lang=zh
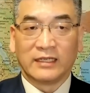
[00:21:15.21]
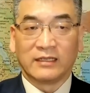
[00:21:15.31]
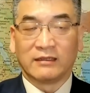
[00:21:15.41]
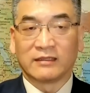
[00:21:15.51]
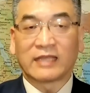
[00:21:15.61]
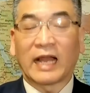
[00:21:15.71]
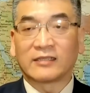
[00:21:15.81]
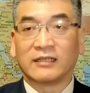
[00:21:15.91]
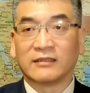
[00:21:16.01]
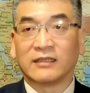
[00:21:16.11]
呃
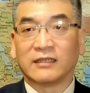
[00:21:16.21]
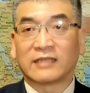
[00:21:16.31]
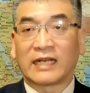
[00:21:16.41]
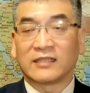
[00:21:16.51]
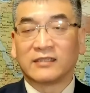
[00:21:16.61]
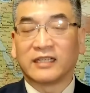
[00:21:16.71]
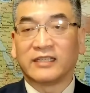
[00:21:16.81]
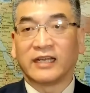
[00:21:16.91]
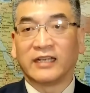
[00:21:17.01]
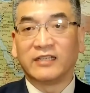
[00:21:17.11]
达成的达成这一点。